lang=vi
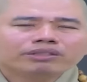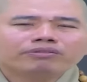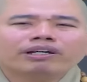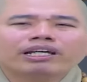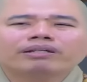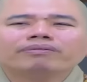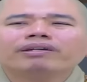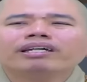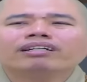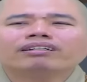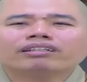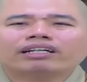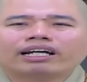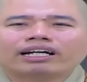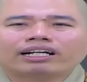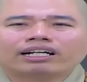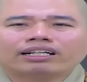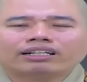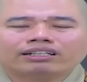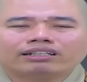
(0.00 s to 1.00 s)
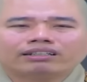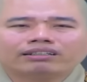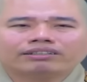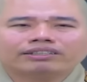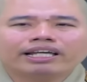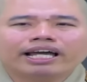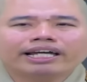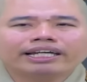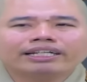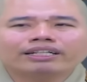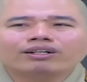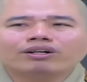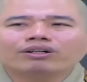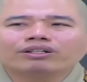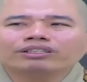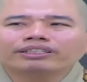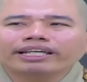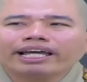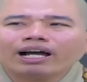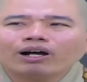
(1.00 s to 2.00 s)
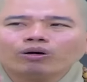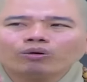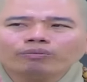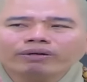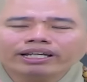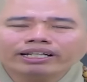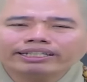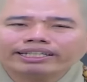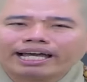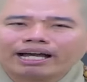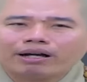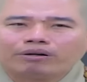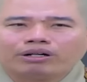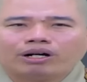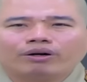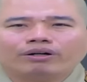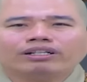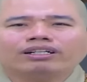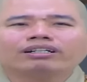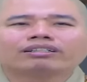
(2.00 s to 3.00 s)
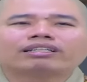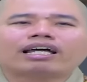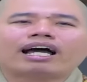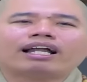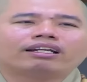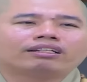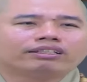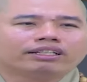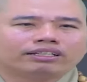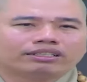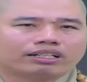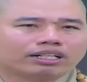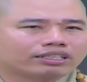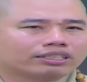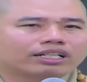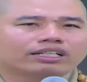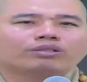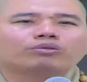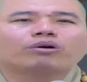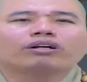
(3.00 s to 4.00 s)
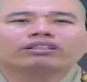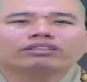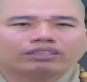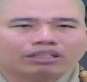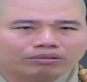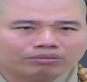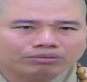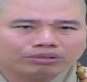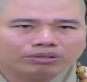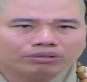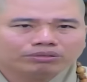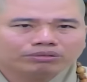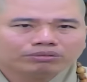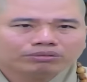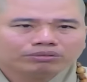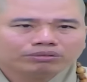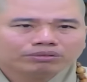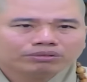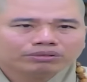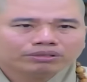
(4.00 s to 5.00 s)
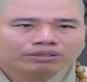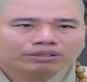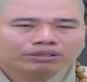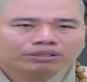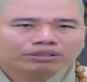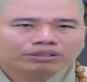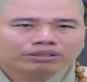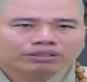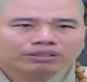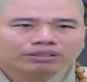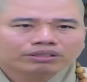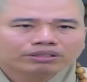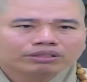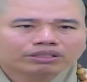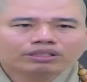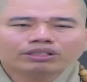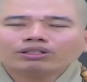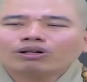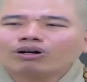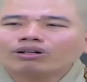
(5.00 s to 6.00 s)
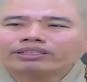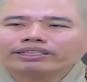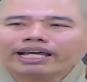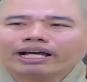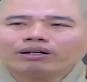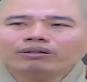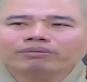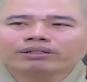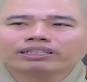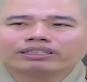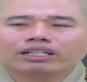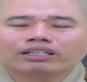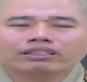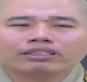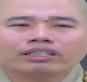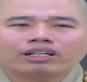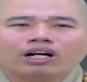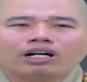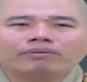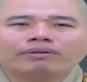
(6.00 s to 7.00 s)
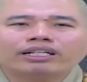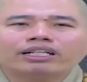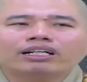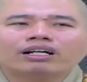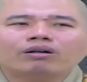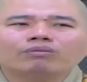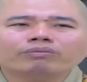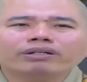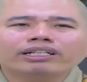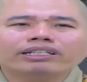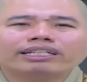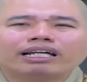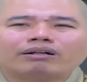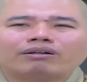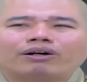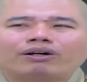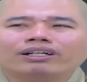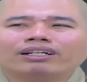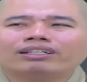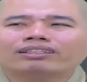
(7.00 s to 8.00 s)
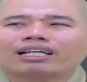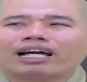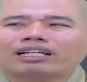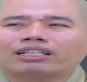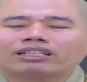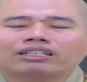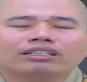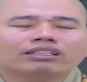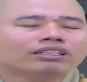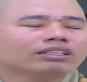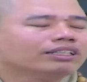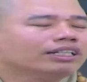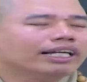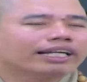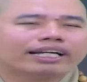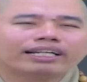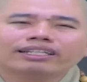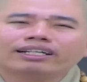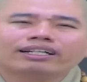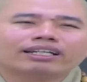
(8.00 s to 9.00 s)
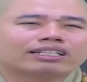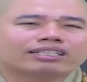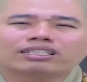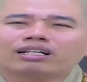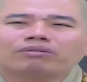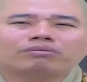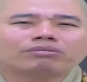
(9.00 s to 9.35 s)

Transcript: quý vị biết rằng dạy con cháu biết chào hỏi người ta là việc cực kỳ quan trọng luôn đứa con cháu mình từ nhỏ mà nó không biết chào hỏi người ta thì đứa này cứ như là